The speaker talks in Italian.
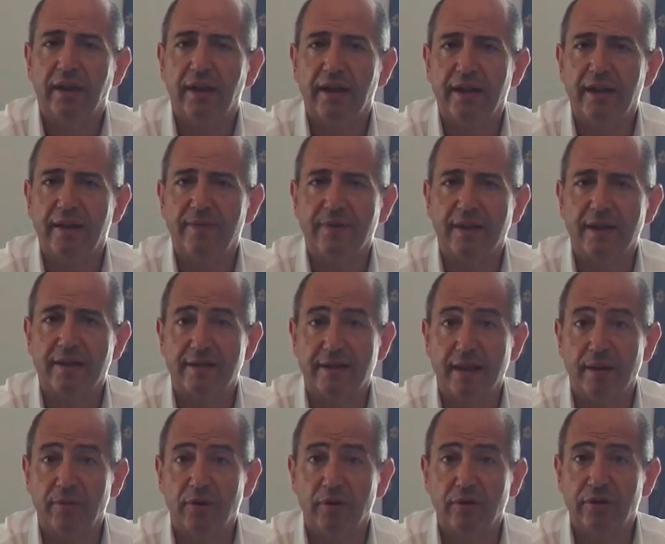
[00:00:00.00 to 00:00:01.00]
e
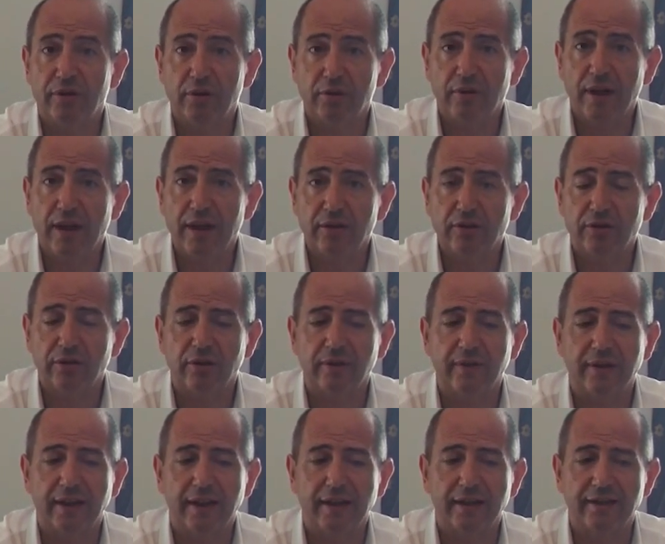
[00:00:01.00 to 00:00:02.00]
stiamo
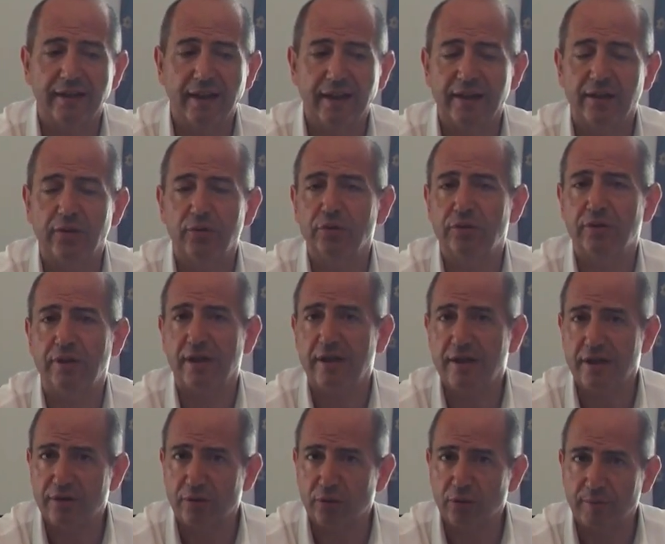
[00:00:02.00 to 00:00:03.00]
continuando a dare tutti
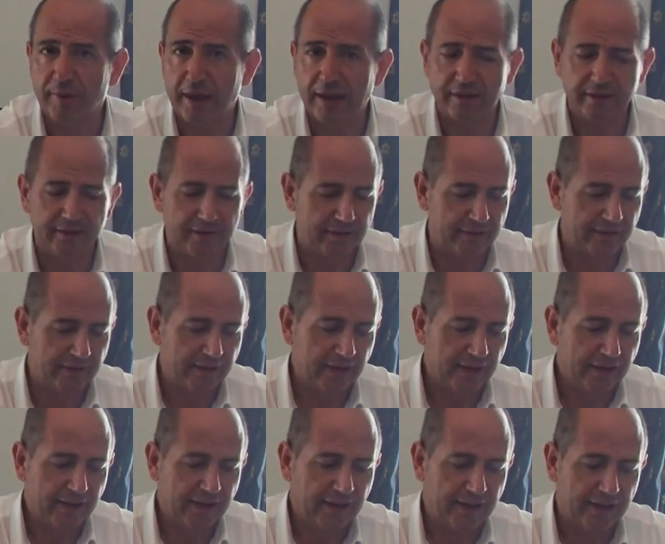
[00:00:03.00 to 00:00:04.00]
gli strumenti
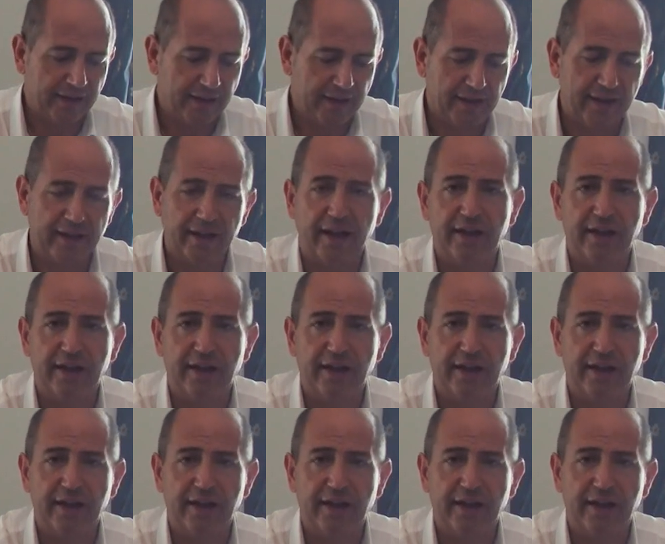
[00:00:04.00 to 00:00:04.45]
eh,